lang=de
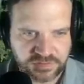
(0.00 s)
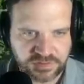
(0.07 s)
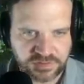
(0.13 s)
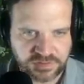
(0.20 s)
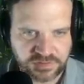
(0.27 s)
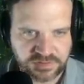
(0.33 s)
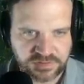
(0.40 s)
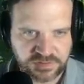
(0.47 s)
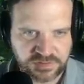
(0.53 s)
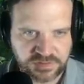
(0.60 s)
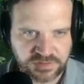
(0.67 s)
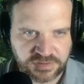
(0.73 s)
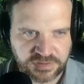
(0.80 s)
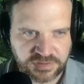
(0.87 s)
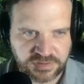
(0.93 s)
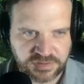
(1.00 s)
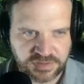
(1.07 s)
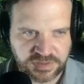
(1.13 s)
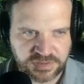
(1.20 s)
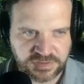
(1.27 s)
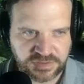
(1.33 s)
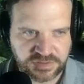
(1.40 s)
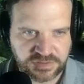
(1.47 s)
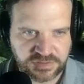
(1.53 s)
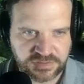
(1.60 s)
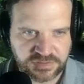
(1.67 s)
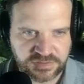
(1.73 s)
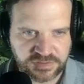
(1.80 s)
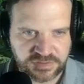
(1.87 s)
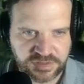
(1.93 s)
Ja, ja. Also hier
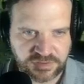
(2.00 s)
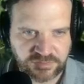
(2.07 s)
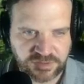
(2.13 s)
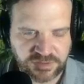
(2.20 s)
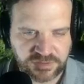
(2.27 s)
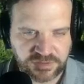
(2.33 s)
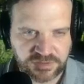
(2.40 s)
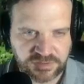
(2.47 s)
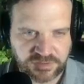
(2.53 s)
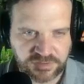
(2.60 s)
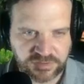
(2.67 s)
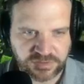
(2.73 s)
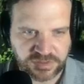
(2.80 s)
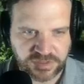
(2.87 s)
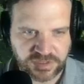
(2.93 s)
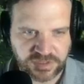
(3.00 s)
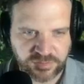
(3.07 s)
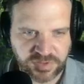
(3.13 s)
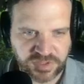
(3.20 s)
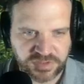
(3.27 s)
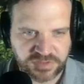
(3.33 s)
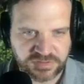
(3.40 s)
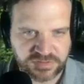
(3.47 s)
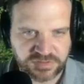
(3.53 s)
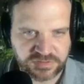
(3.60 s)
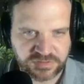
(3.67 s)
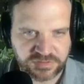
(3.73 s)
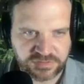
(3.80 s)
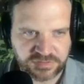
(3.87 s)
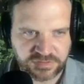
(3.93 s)
haben wir auch einen kleinen Platz.
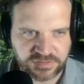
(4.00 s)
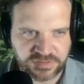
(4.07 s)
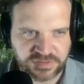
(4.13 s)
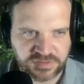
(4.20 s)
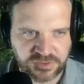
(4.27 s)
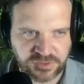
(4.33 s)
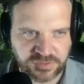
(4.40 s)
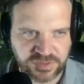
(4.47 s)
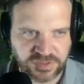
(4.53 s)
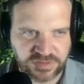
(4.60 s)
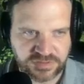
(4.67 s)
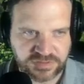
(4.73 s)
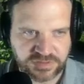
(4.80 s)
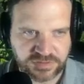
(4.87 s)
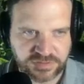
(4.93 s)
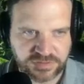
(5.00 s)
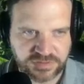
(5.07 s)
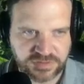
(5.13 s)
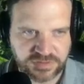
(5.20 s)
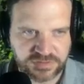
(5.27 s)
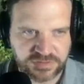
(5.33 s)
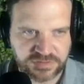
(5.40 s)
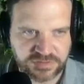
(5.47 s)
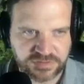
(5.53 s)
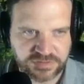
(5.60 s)
Das sieht schon klasse aus, ne?